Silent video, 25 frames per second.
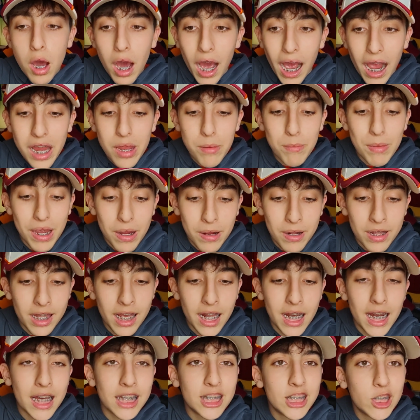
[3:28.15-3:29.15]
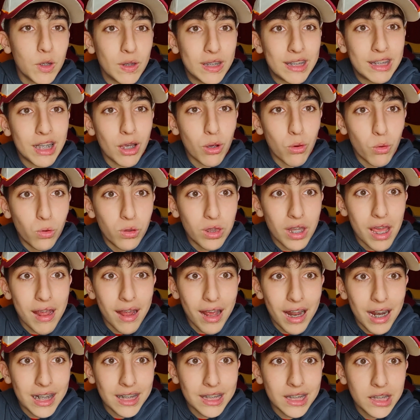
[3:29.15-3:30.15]
Ahimè, la Lazio è seconda
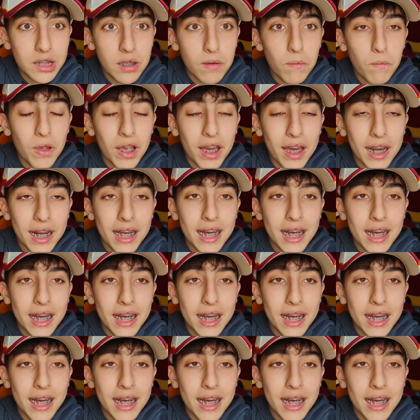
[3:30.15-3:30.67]
in classifica,